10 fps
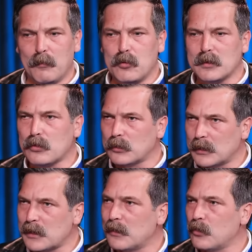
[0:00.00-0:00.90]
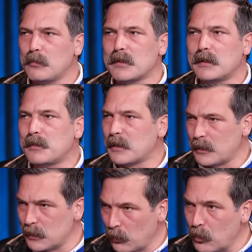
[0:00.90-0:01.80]
Burada çok seçenek olmasında bir
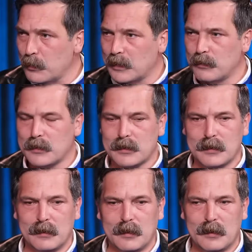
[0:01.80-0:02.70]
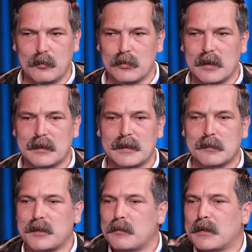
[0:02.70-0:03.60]
sakınca görmediğimiz için e, burada
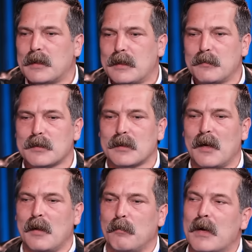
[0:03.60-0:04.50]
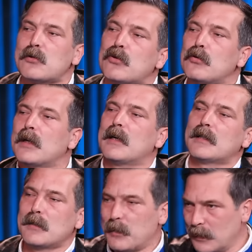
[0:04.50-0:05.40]
adayız. Bizim adaylığımız Maçoğlu'na
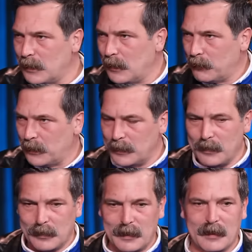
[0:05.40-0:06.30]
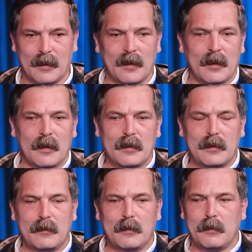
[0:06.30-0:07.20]
karşı bir adaylık falan değil.
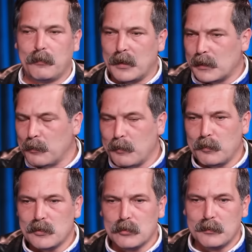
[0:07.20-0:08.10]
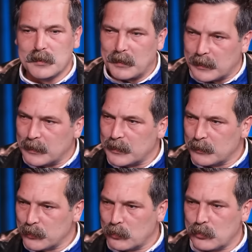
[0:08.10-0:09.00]
E, Fatih Mehmet Maçoğlu bizim
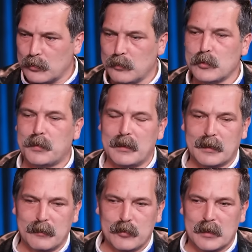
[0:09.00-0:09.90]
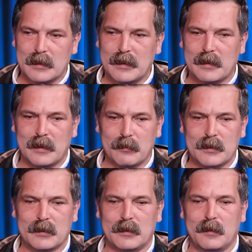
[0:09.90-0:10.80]
arkadaşımız, dostumuz, evet. birlikte mücadele
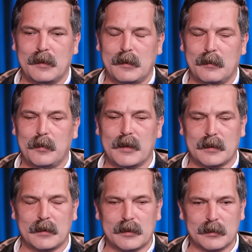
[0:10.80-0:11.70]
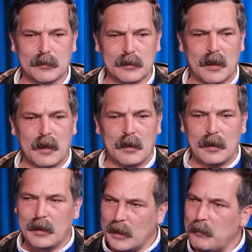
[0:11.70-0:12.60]
ettiğimiz e, bir arkadaşımız.
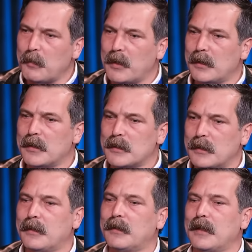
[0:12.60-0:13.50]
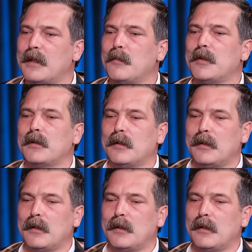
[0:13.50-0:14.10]
E, iyi bir belediyecilik deneyimi